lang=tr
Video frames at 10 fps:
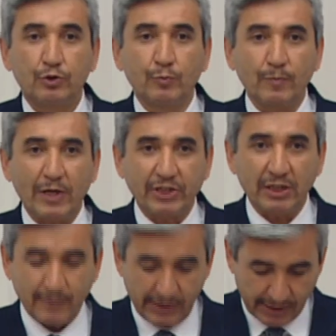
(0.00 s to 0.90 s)

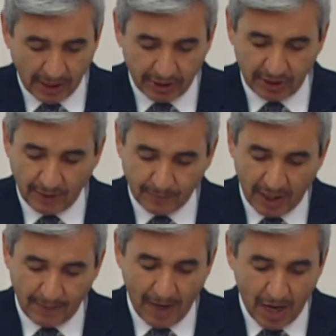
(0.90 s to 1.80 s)
Cumhurbaşkanımız Sayın Recep
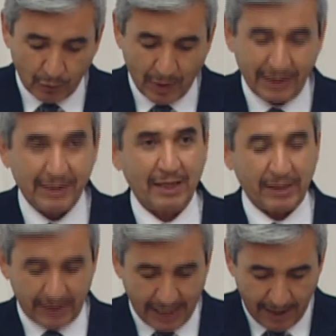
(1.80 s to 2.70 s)
Tayyip Erdoğan
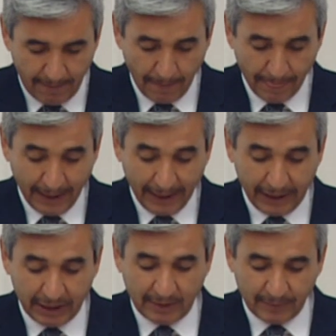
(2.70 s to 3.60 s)
liderliğinde
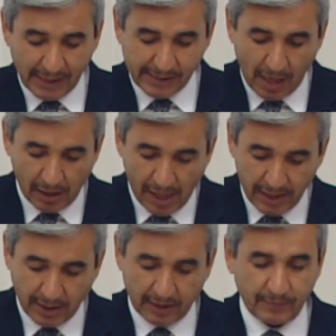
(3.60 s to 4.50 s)
eğitimden
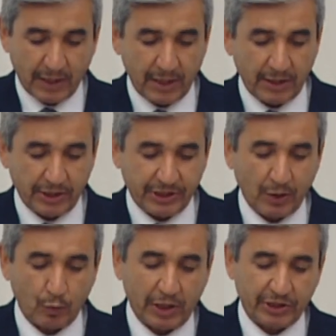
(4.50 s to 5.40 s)
sağlığa, tarımdan
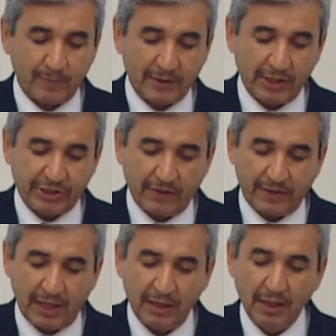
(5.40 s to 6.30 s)
enerjiye, ulaştırmadan
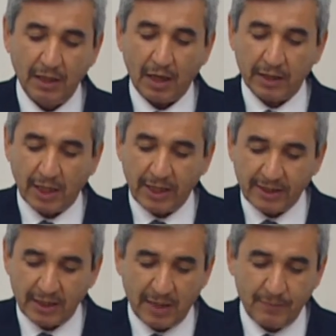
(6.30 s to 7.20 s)
çevreye,
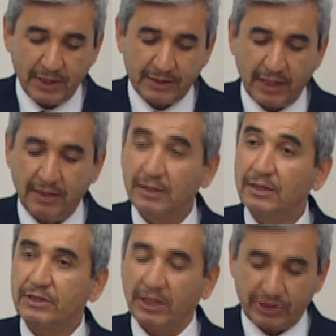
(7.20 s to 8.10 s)
adaletten emniyete,
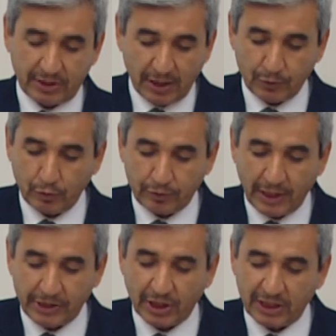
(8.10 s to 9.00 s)
gençlikten
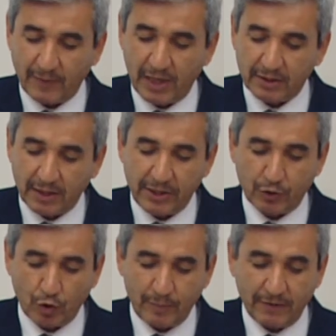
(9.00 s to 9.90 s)
kültüre, çalışma hayatından
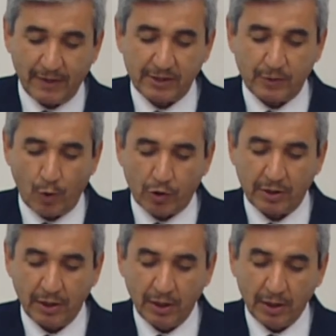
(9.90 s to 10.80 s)
ekonomiye ve
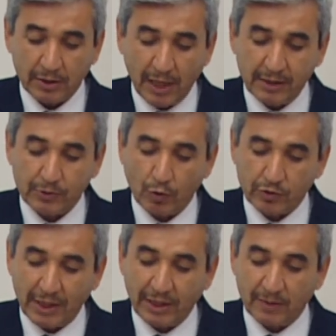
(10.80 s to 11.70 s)
spordan
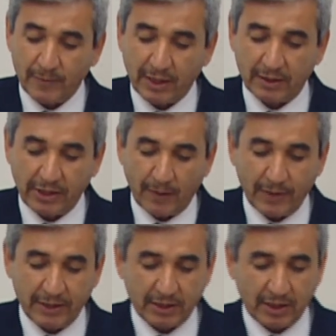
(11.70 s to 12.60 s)
sosyal yardımlara kadar
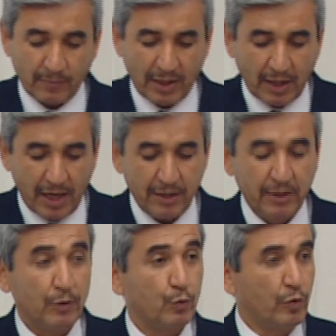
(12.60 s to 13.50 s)
yapılan yatırımlarla
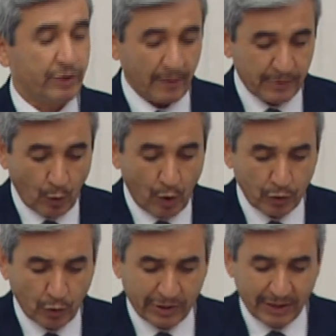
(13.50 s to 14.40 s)
ülkemizi
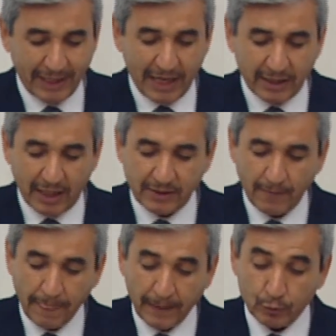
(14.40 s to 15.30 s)
19 yılda en az
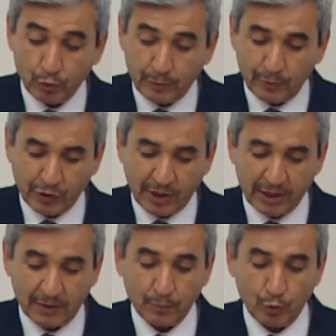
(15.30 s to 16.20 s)
3,5
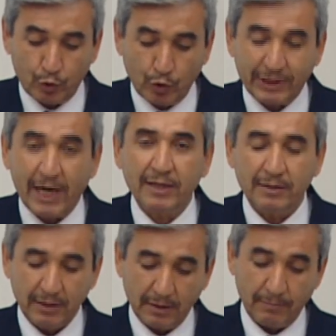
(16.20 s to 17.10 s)
kat
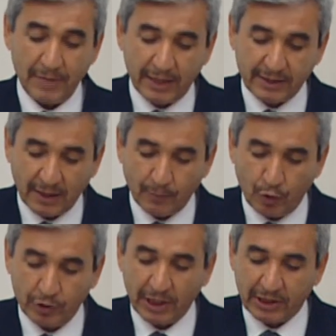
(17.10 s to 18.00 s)
büyütürken Mersin'de
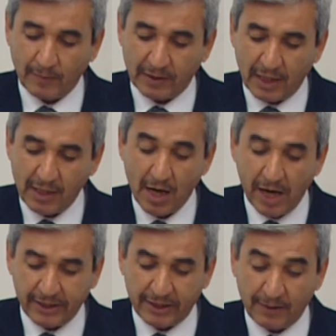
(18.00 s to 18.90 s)
bu yatırımlardan
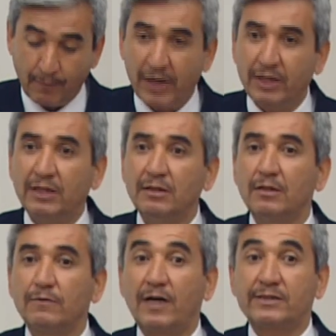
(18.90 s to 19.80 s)
hak ettiği payı
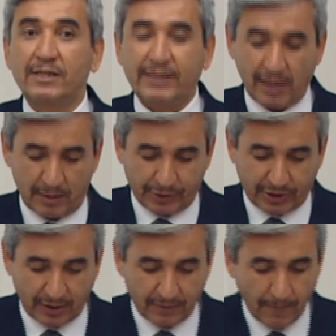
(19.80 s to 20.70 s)
fazlasıyla
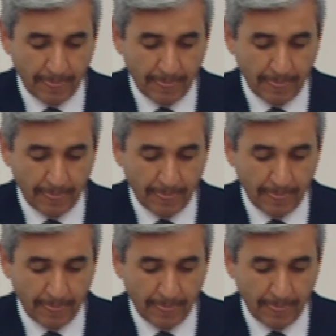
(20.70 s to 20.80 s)
almıştır.